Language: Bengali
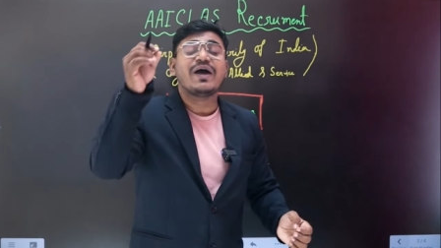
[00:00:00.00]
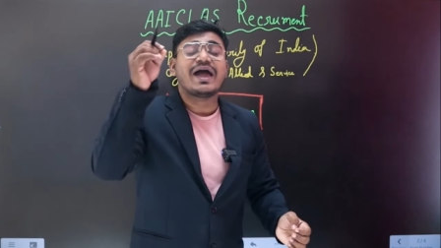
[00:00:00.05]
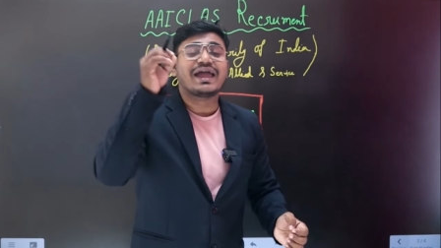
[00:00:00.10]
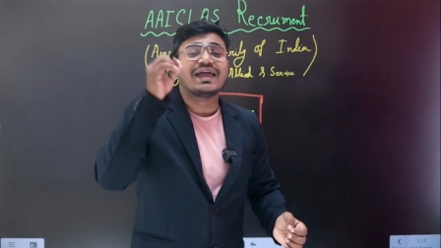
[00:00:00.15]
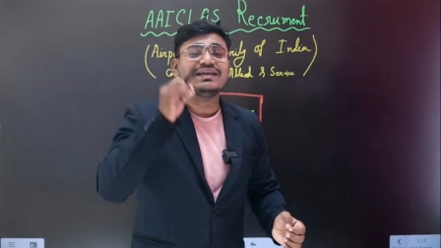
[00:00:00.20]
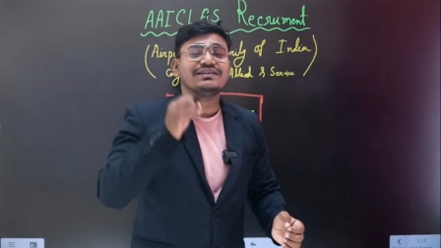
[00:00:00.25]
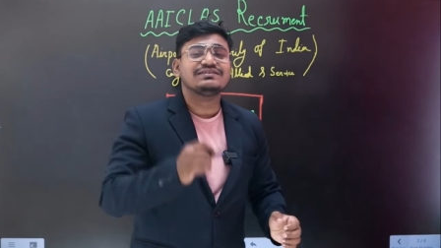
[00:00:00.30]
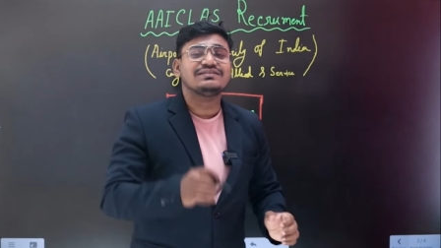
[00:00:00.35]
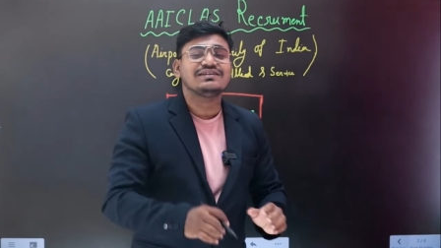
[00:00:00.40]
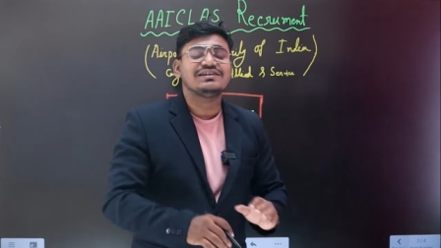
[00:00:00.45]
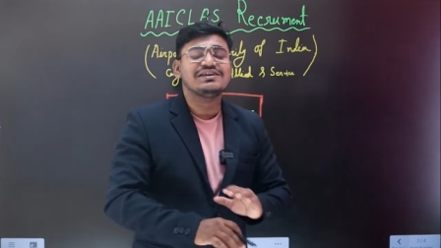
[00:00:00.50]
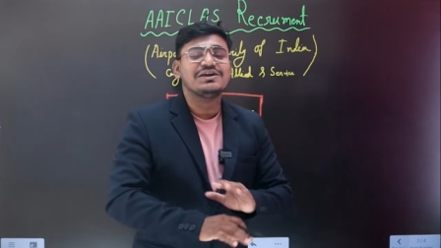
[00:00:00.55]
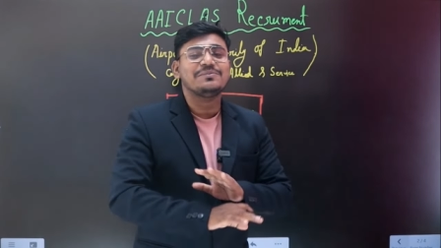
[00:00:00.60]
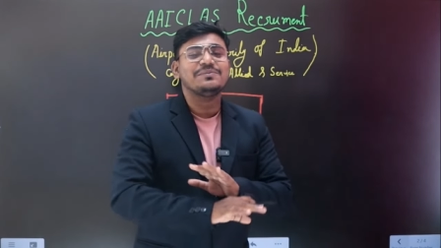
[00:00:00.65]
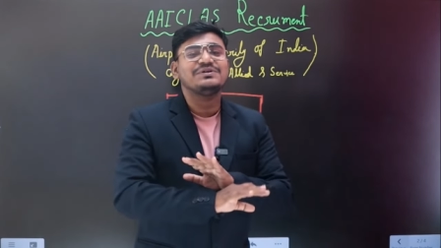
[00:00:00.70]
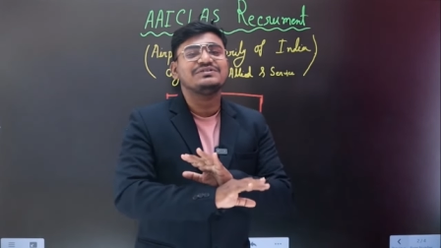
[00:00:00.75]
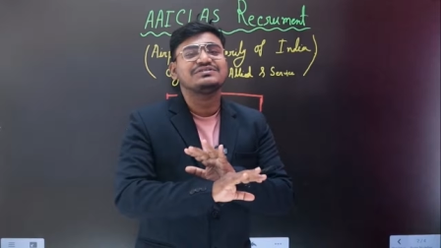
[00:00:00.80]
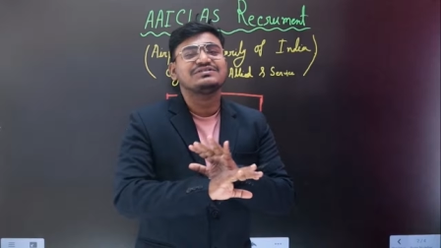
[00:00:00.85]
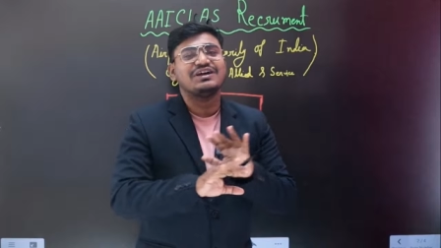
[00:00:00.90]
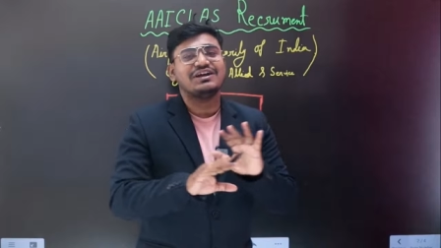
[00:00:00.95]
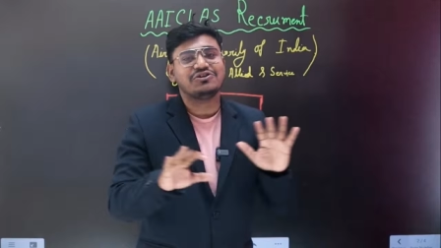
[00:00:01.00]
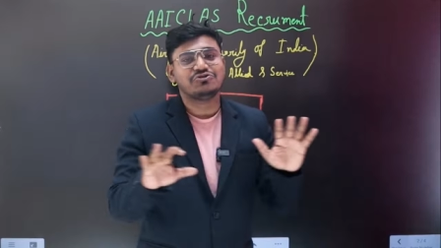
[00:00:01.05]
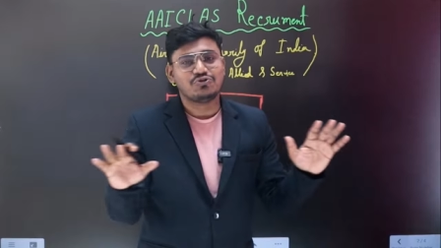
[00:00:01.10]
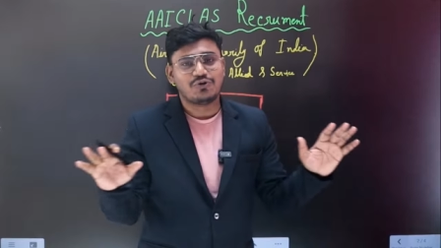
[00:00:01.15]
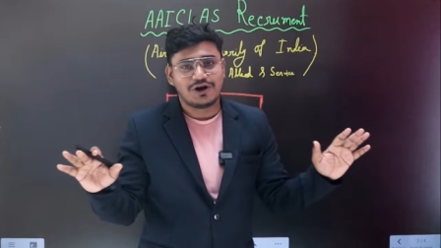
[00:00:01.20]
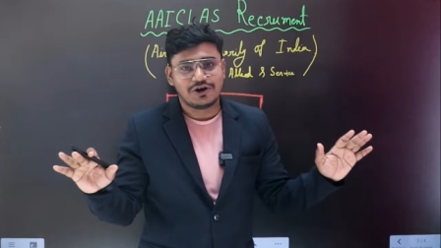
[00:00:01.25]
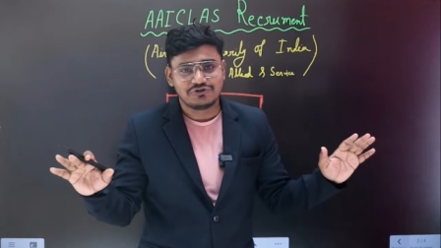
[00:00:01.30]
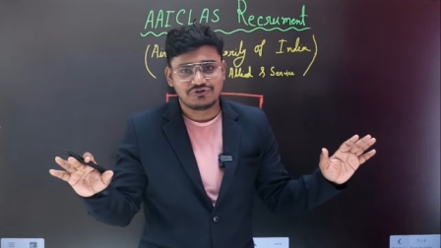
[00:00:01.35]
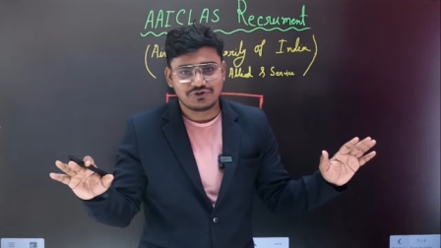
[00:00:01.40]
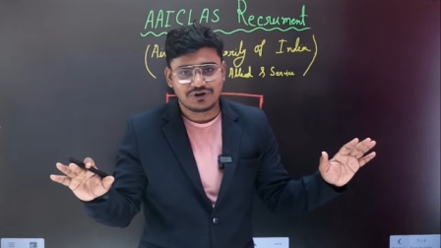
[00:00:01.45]
ভ্যাকেন্সি নিয়ে বিস্তারিত
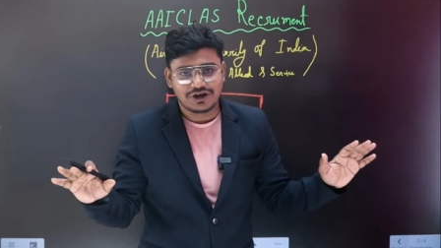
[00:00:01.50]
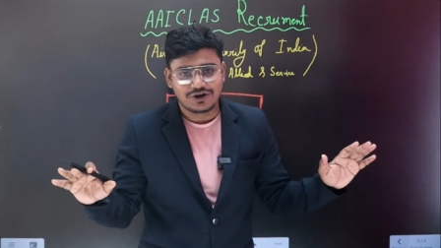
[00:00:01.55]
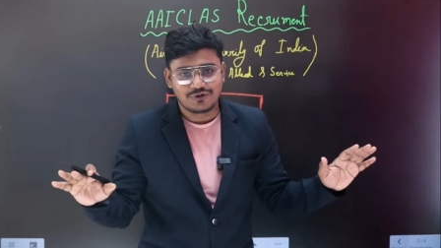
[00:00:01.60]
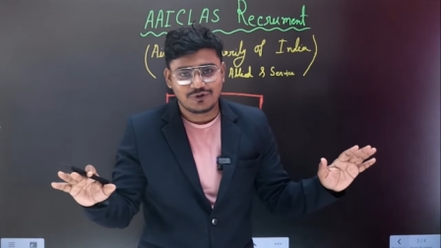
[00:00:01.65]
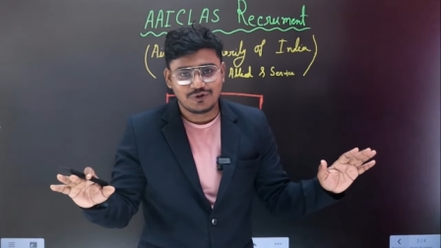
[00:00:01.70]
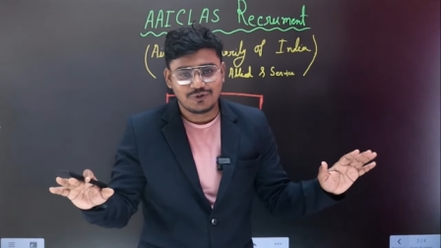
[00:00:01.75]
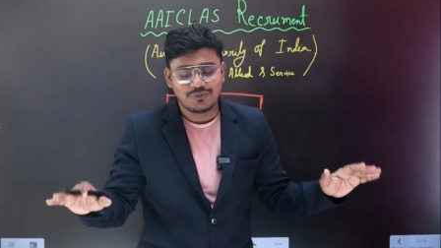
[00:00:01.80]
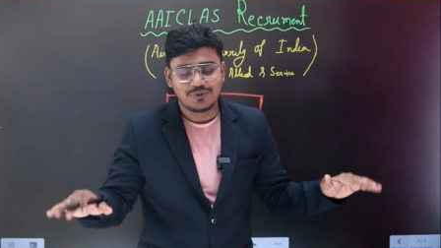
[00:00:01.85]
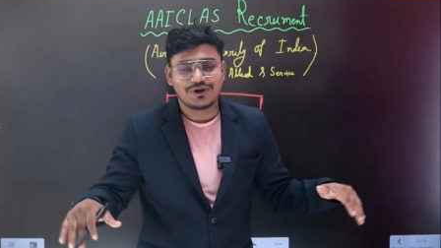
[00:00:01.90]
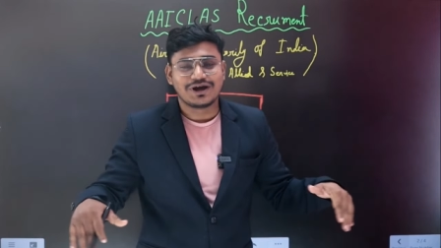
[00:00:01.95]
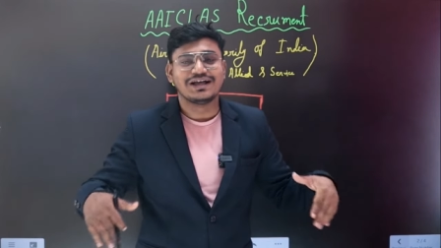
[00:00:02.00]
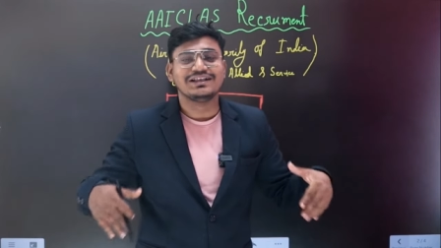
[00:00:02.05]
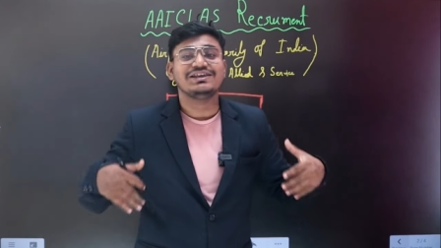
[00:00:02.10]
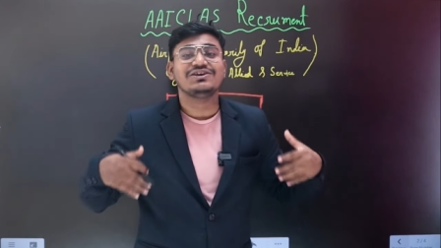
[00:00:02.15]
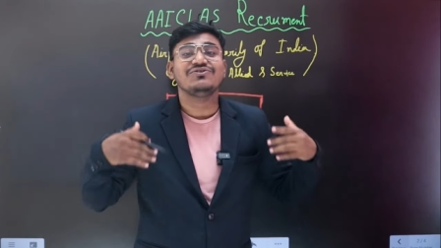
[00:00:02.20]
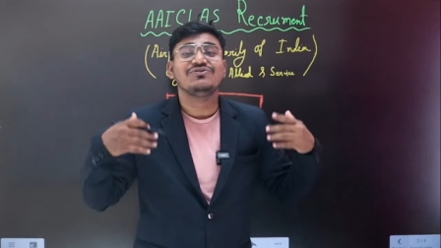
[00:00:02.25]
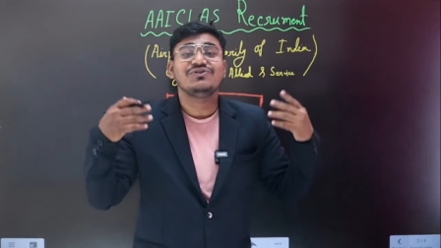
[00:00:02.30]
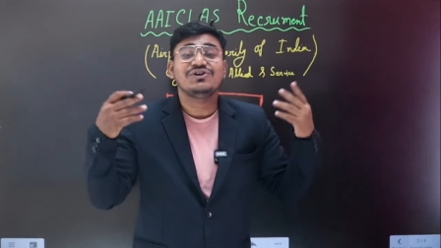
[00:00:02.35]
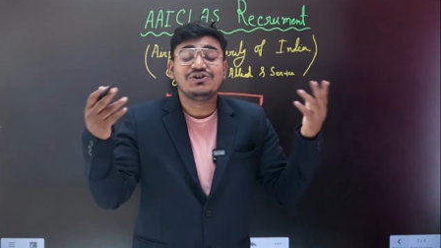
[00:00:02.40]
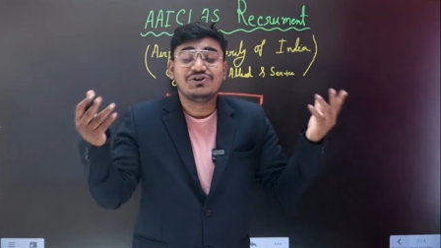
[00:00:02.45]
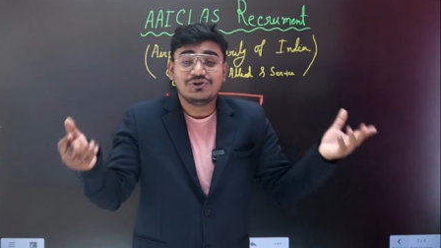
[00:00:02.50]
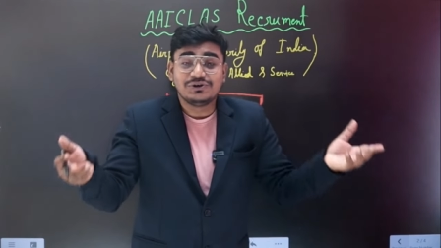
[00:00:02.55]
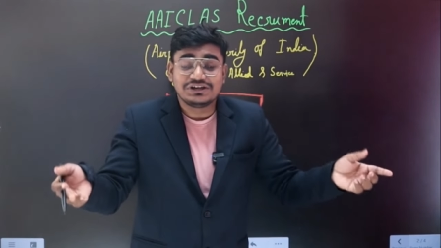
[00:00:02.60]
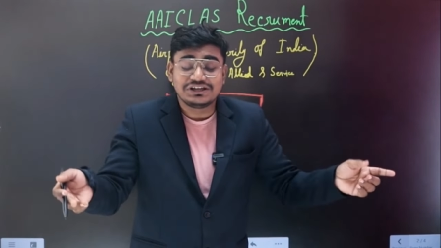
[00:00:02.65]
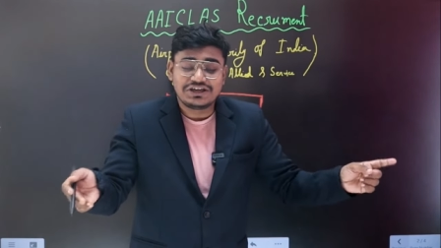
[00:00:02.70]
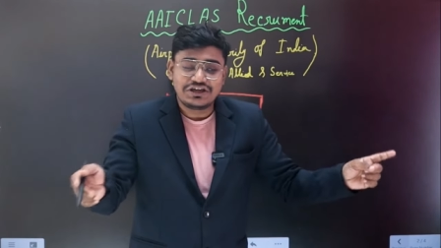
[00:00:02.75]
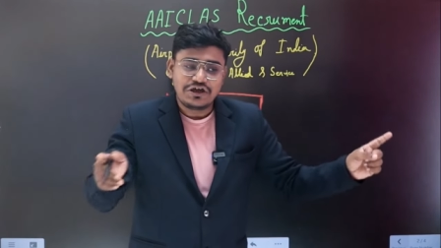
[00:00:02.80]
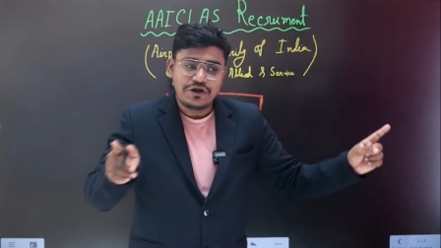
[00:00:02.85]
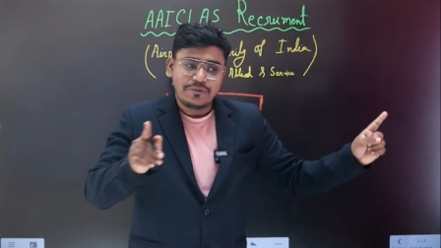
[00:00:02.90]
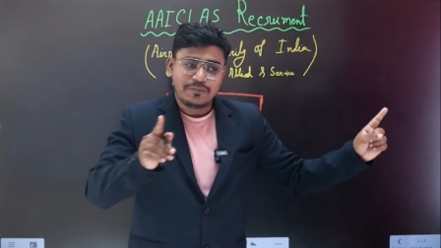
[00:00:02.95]
আলোচনা করব কাজেই
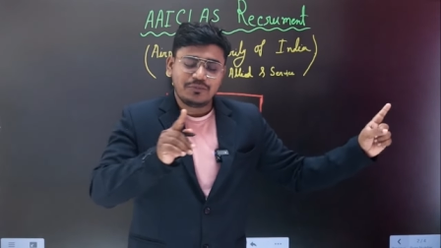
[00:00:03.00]
ভিডিওটি